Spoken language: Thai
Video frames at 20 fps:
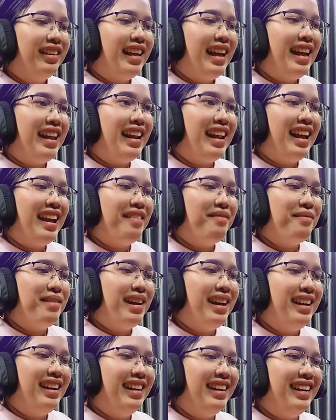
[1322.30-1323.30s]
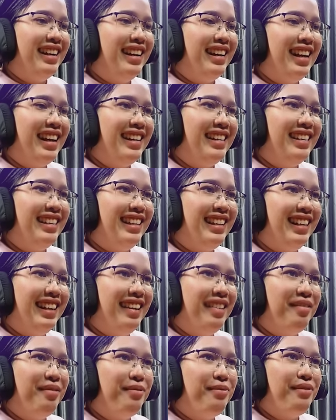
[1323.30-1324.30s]
ได้อะไรมาอันนี้
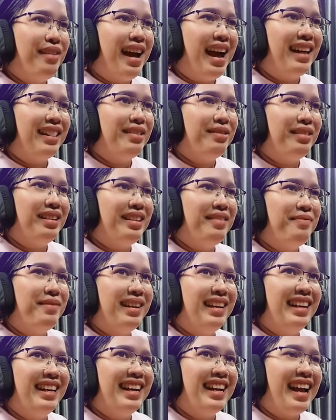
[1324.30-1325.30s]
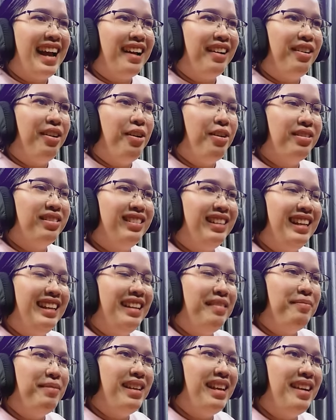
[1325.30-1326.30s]
วางตรงนี้ไปเลยค่ะกองสี่
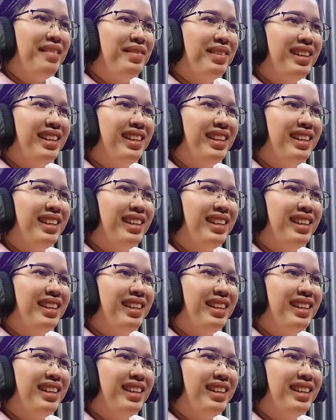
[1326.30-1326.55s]
เหลี่ย